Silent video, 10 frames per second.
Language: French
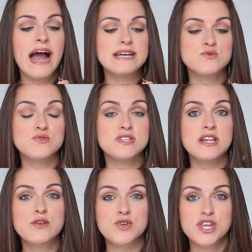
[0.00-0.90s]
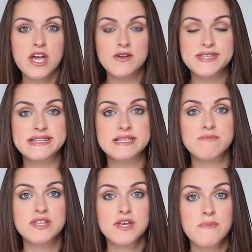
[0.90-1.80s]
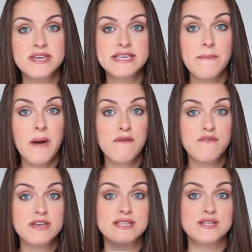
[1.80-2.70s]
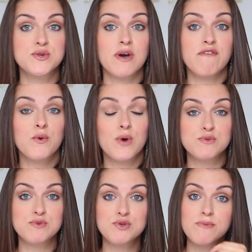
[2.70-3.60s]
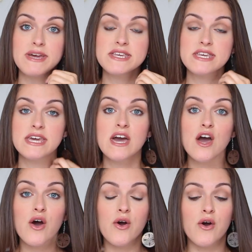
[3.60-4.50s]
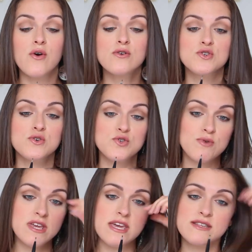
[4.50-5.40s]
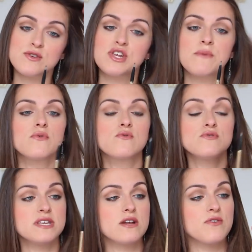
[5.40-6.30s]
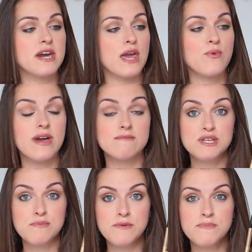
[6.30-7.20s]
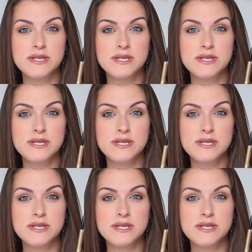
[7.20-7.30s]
à sourcils que j'ai en teinte médium et qui est parfait. C'est ce avec quoi je me suis maquillée aujourd'hui et ce que j'aime beaucoup c'est que le crayon est un petit peu